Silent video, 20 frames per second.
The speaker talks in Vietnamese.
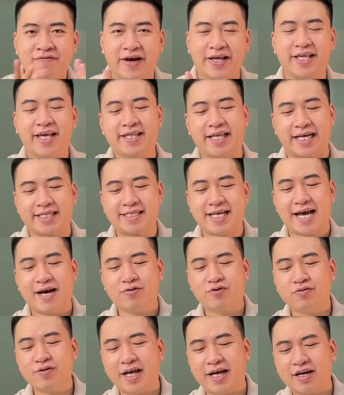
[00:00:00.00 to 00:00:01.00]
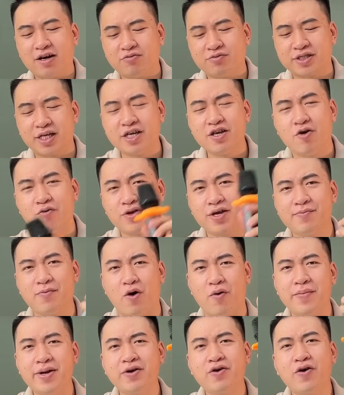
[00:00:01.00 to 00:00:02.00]
Vậy thì tại sao chúng ta không sử dụng những
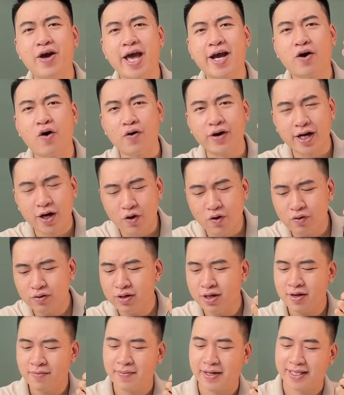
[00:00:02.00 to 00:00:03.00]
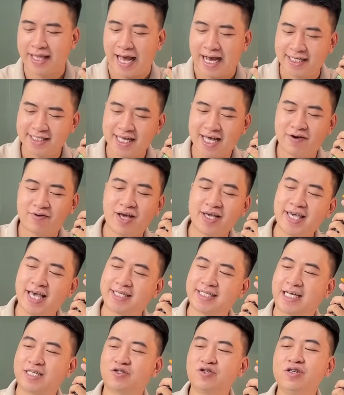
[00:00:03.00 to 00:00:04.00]
bộ micro eco này luôn, mà tại sao các nhà
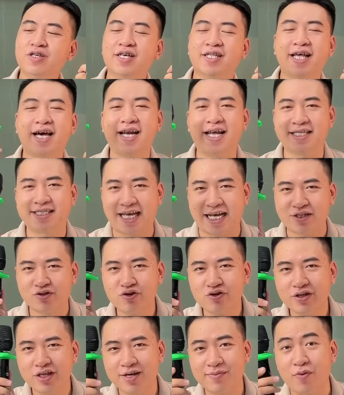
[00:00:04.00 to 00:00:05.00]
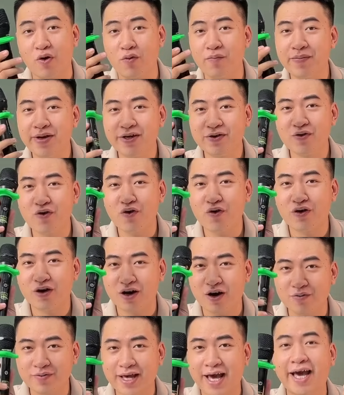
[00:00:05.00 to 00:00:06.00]
sản xuất người ta lại sản xuất những bộ micro
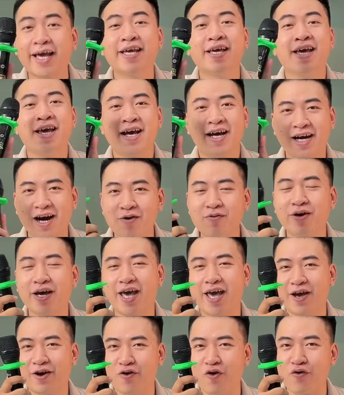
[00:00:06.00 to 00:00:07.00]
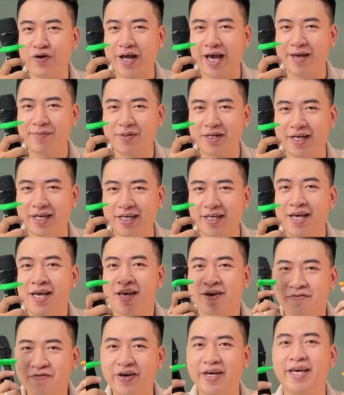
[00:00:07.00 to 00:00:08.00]
không dây không cái eco này mọi người?
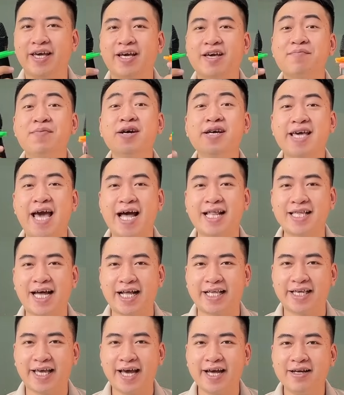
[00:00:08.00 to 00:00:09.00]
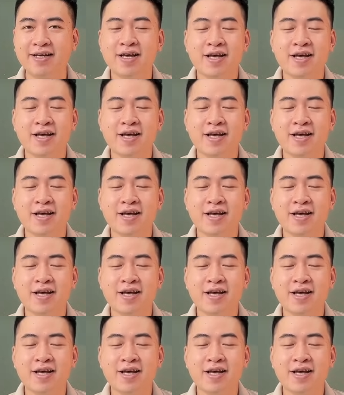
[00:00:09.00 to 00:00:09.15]
Vì cái mức giá thành nhá,